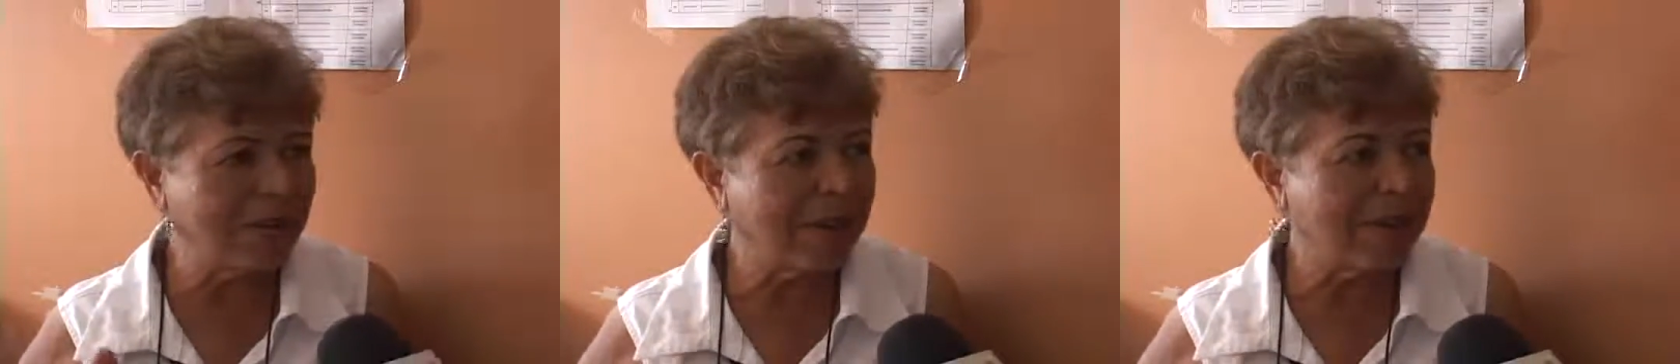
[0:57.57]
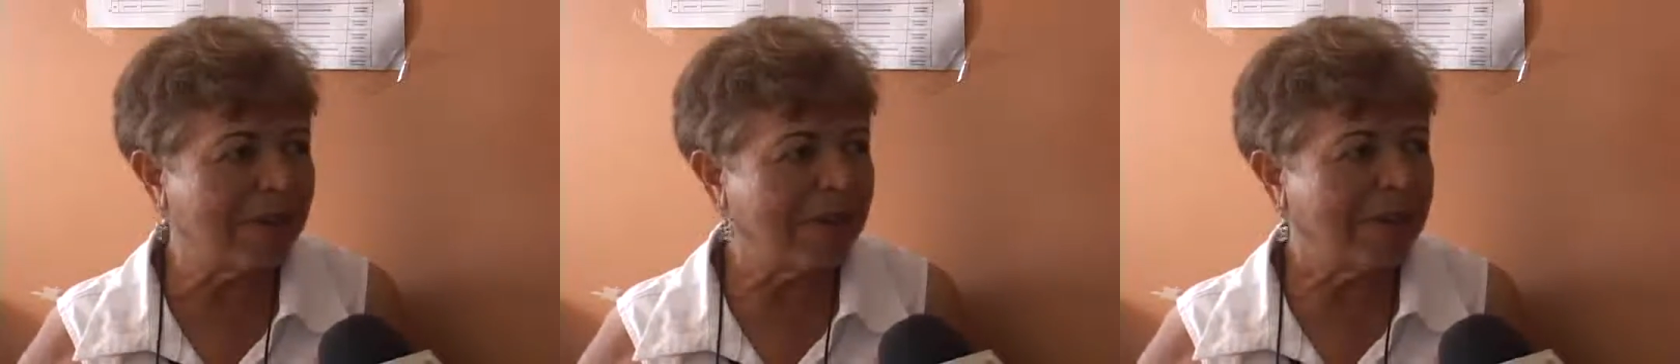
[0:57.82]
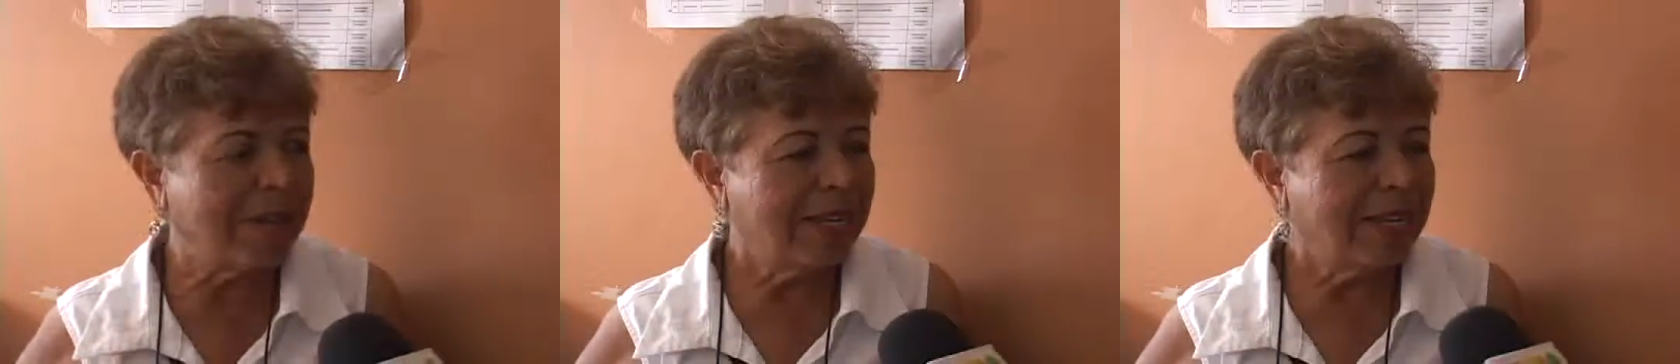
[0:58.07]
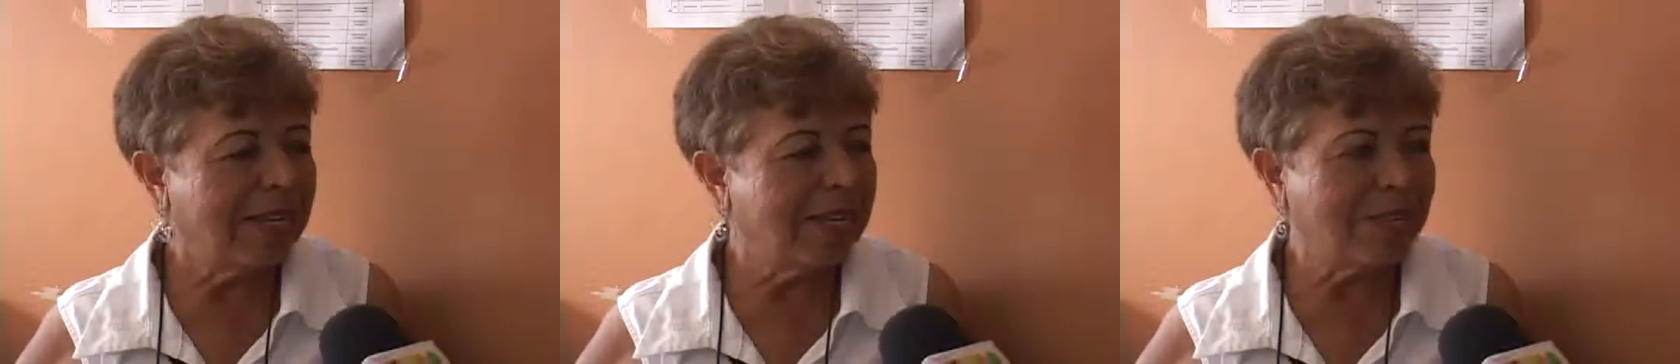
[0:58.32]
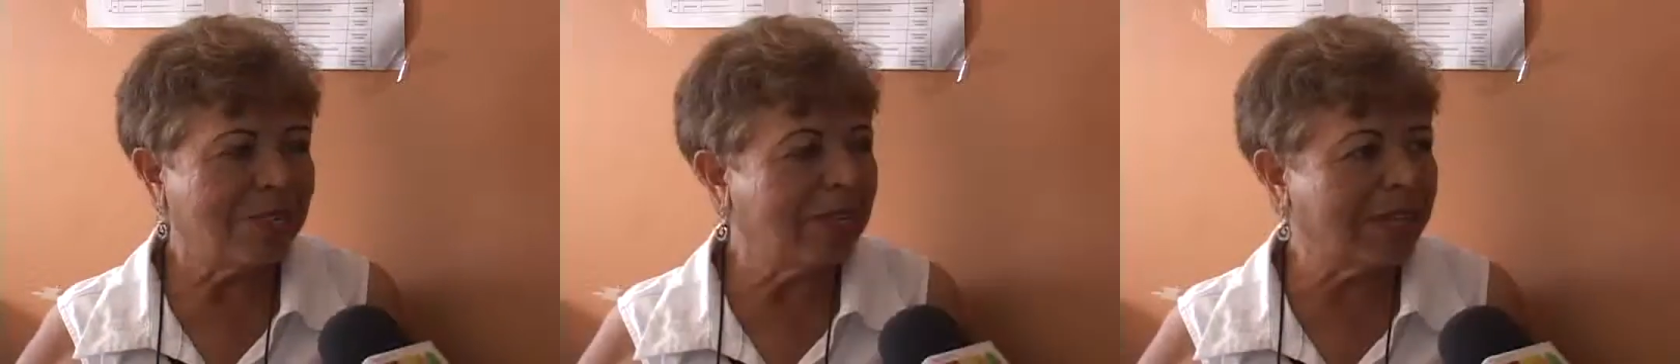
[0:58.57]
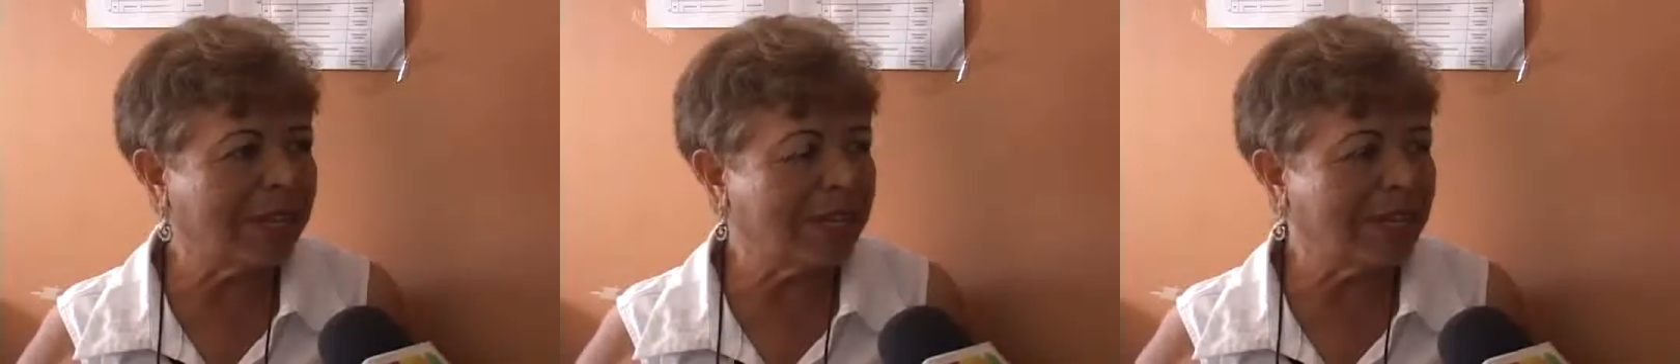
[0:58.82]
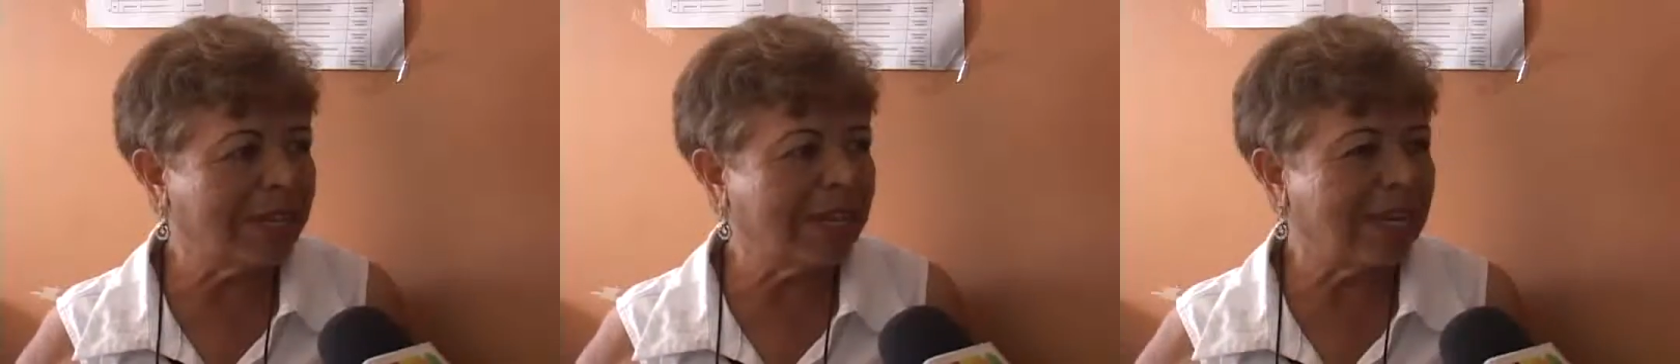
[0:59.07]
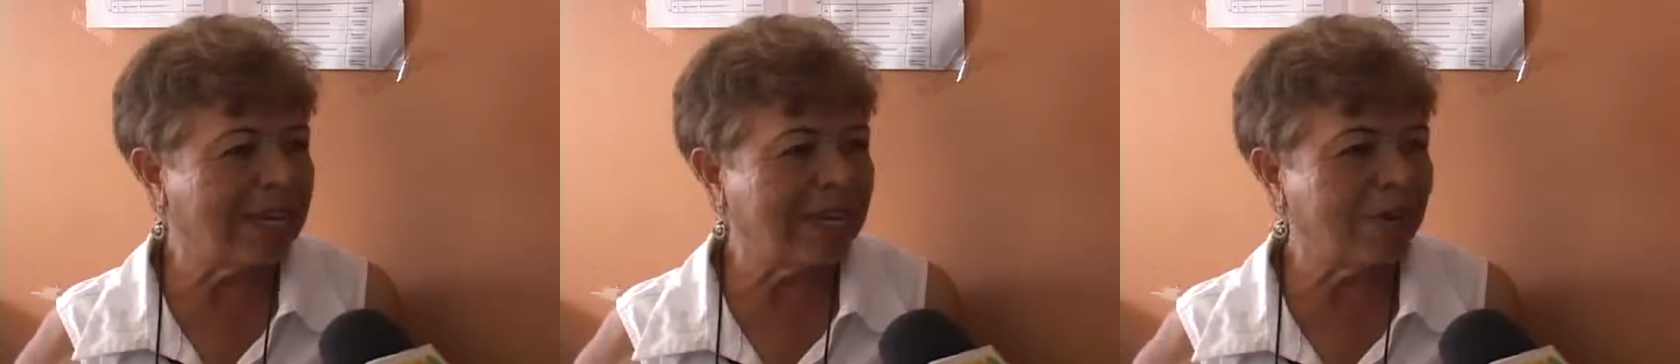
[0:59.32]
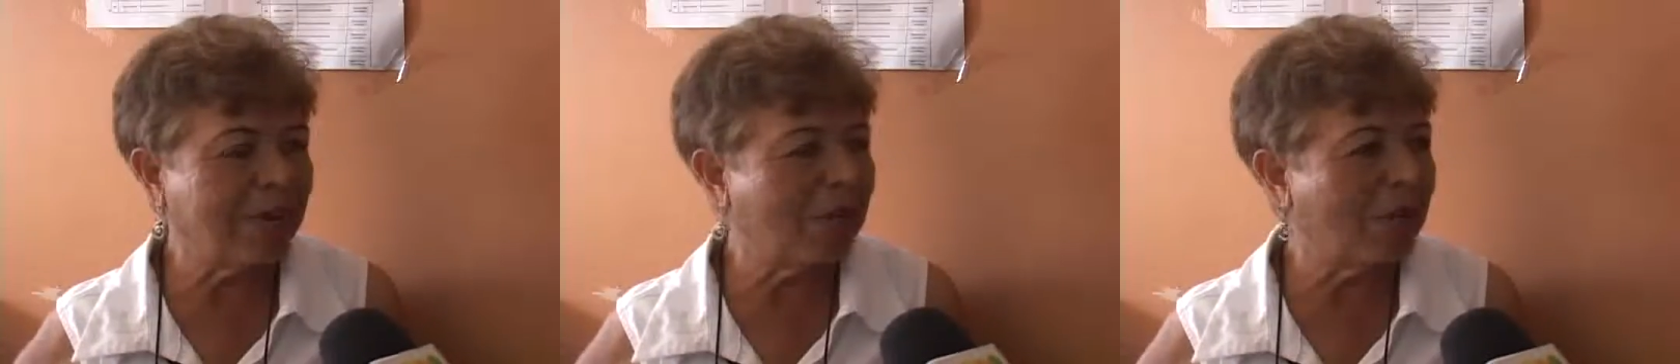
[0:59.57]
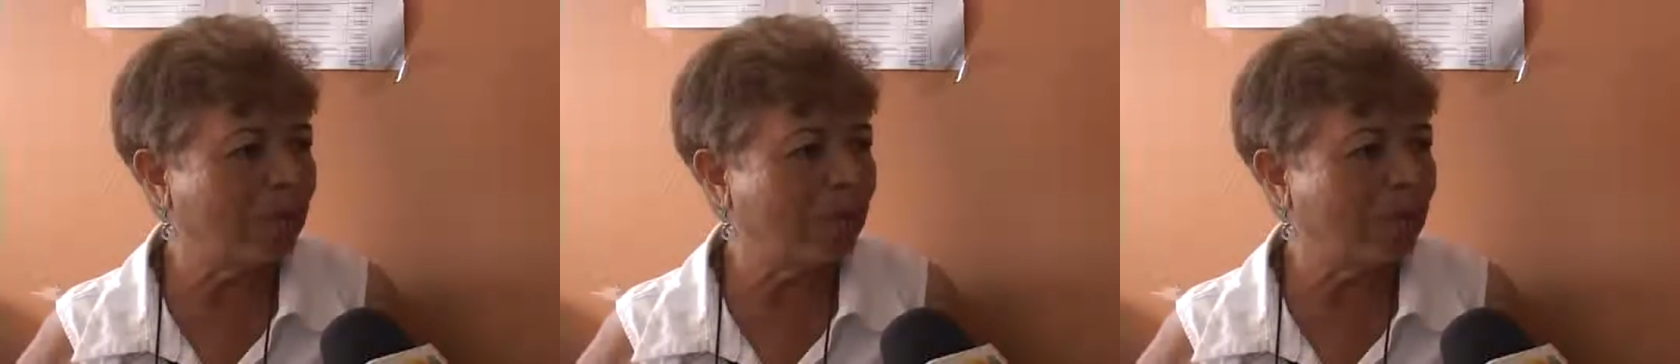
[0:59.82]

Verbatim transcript: no hay. Es la única que hay ahí, luego,